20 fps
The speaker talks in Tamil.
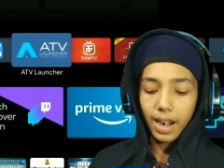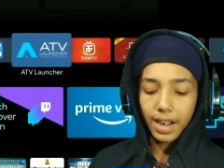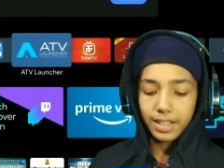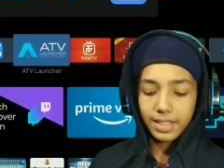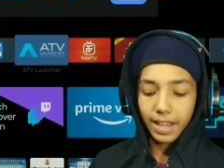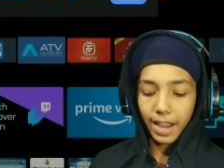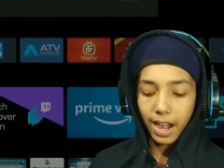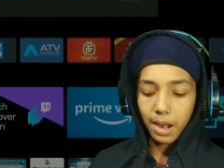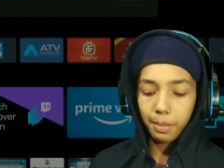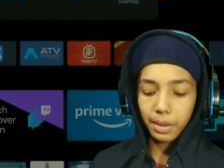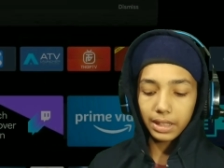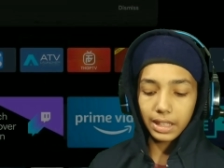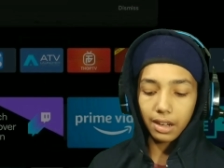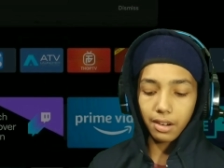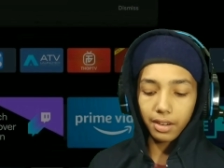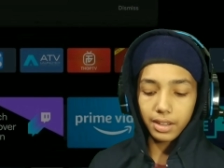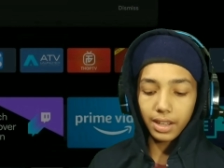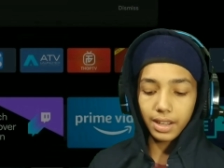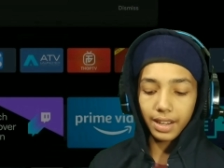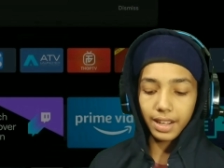இல்லாட்டி செகண்ட்
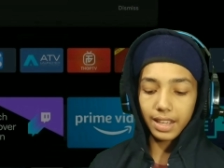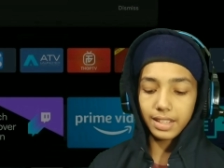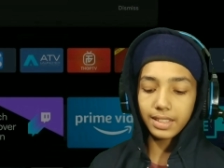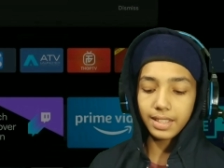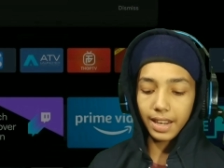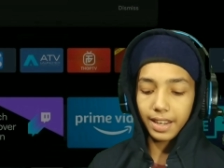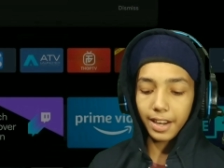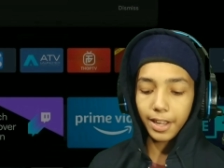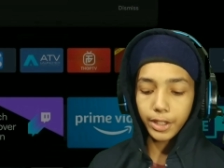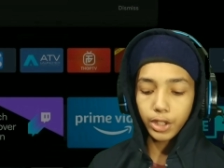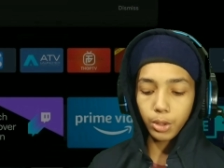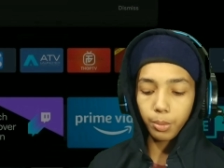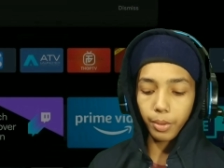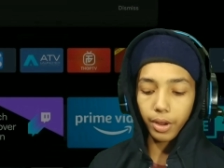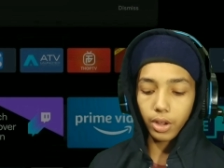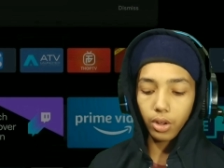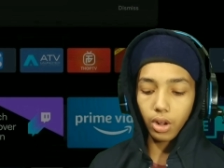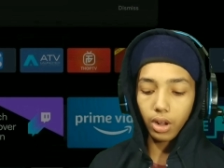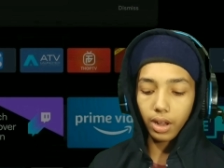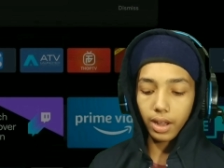மெத்தட் வந்து நீங்க செட்டிங்ஸ்க்கு
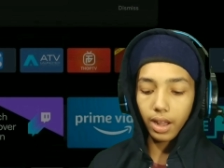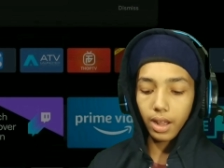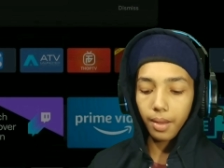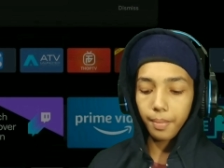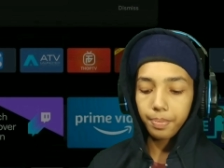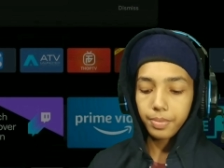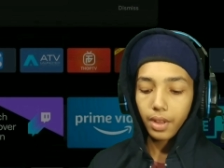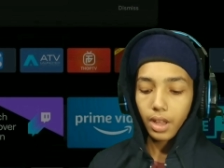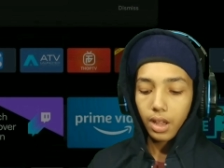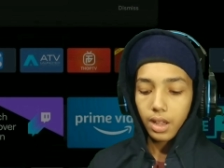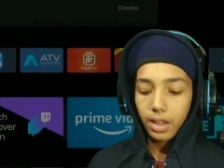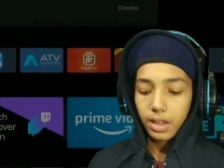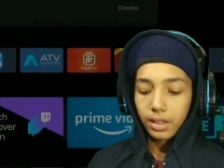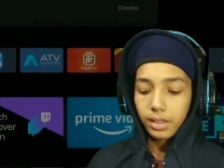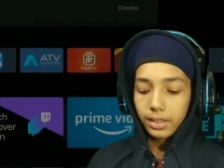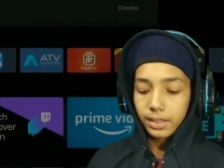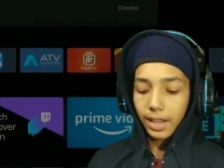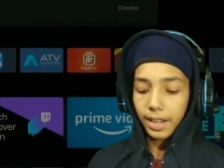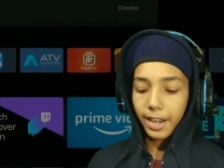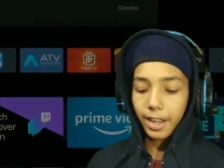போய்க்கோங்க
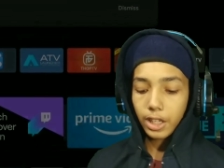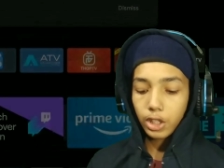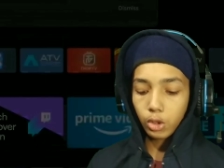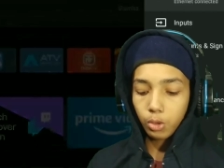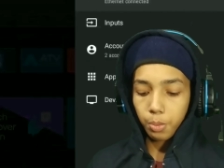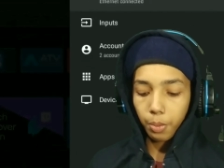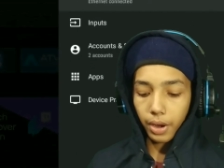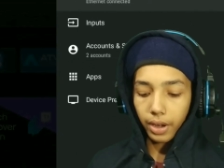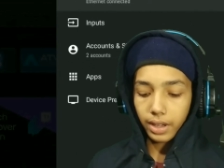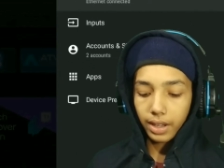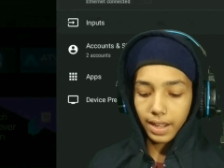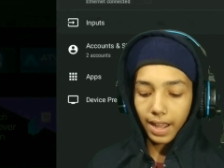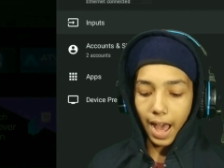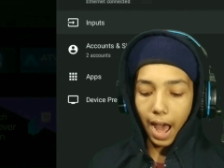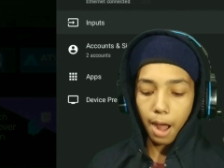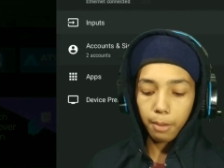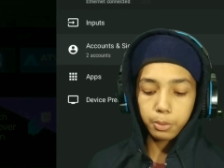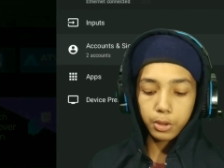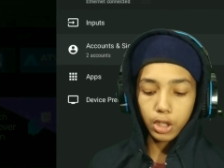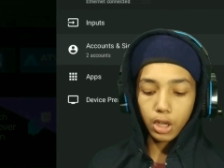செட்டிங்ஸ்க்கு போயிட்டு
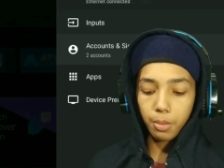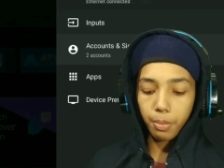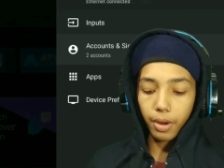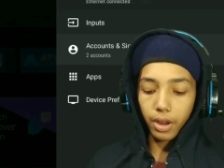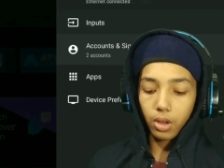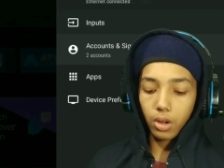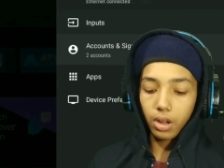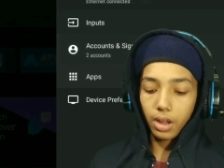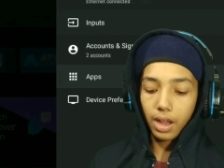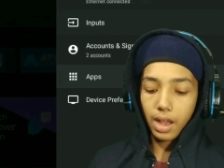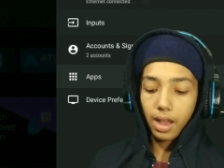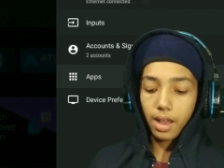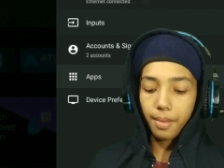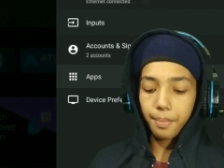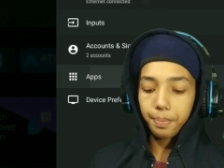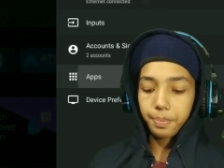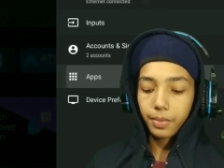ஆப்ஸுக்கு போய்க்கோங்க